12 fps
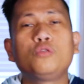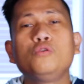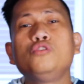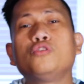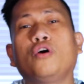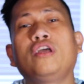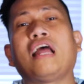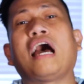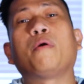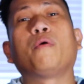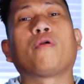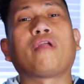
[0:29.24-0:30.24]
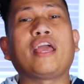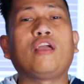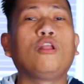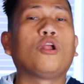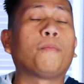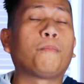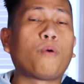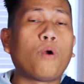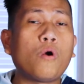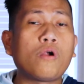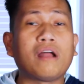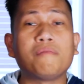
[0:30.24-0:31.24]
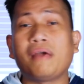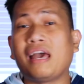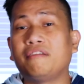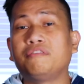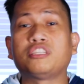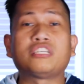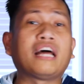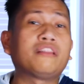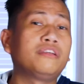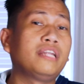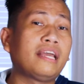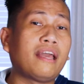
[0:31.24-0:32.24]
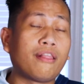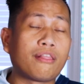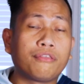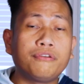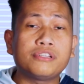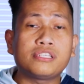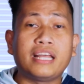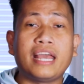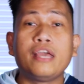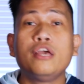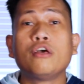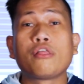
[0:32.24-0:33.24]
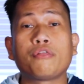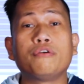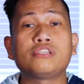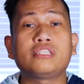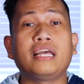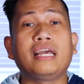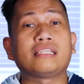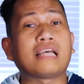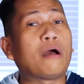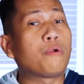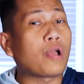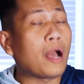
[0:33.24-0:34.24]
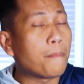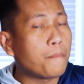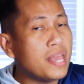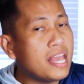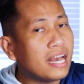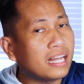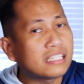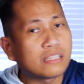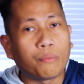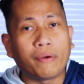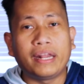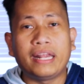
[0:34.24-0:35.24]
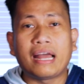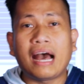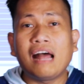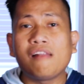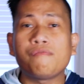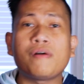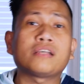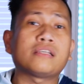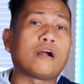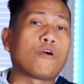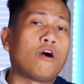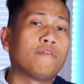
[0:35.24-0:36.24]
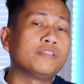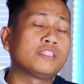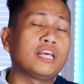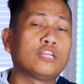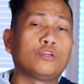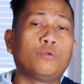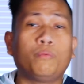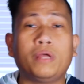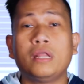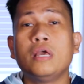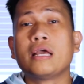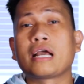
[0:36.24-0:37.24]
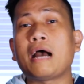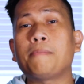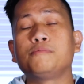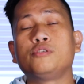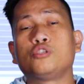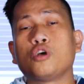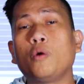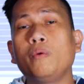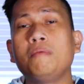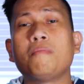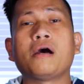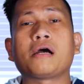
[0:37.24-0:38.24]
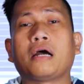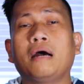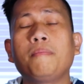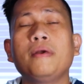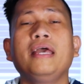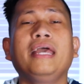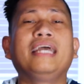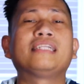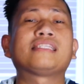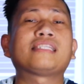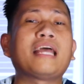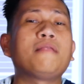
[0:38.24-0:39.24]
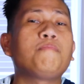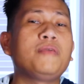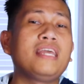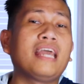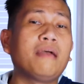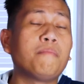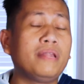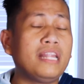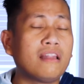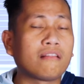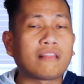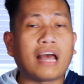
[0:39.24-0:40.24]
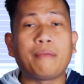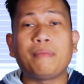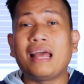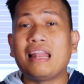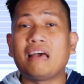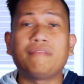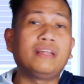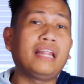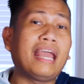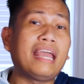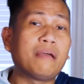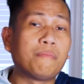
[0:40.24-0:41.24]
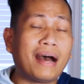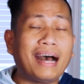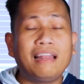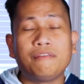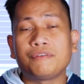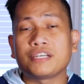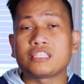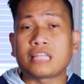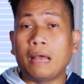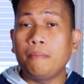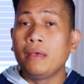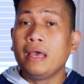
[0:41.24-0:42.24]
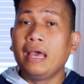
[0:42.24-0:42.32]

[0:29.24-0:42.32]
to join our regular program every Saturday and Thursday. Thursday is our Kapihan sa One in Halifax, a coffee session with Kap Joey mga Kap. It's 10 p.m. Manila time, 11 a.m. Halifax time.